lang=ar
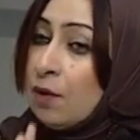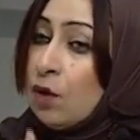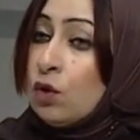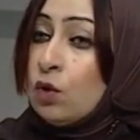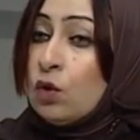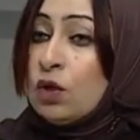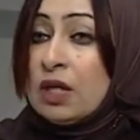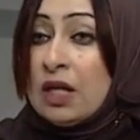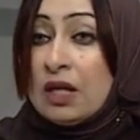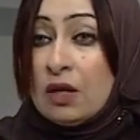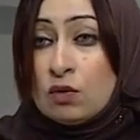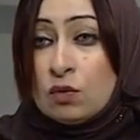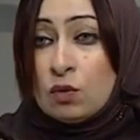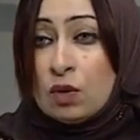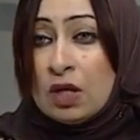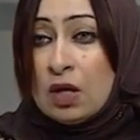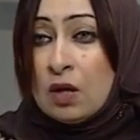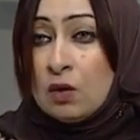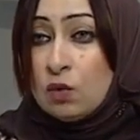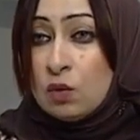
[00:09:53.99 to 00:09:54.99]
قلنا
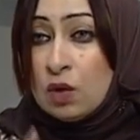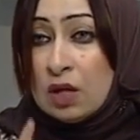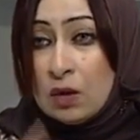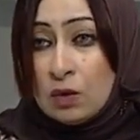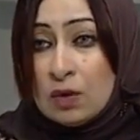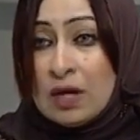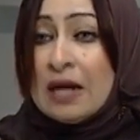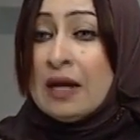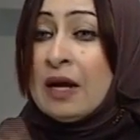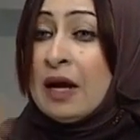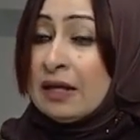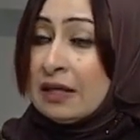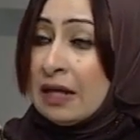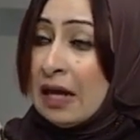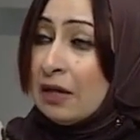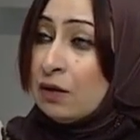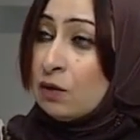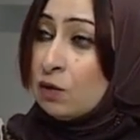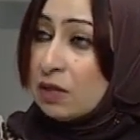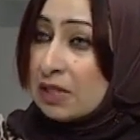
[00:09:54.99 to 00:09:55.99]
الاجهزه اللي بنستخدمها
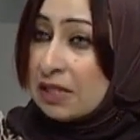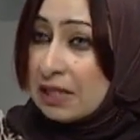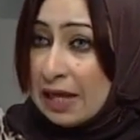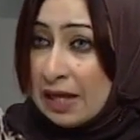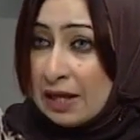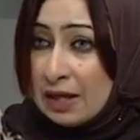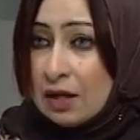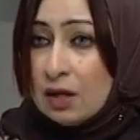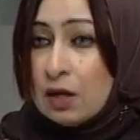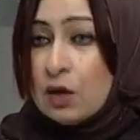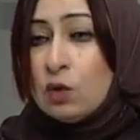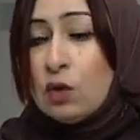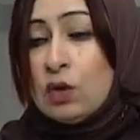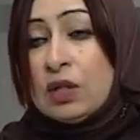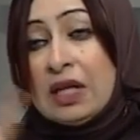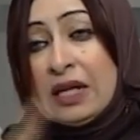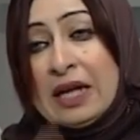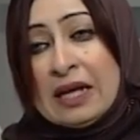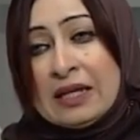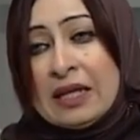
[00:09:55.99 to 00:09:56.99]
مع التقنيه
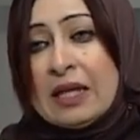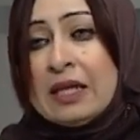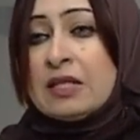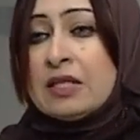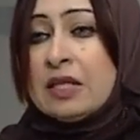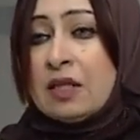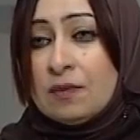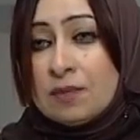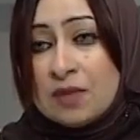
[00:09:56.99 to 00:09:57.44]
الحديثه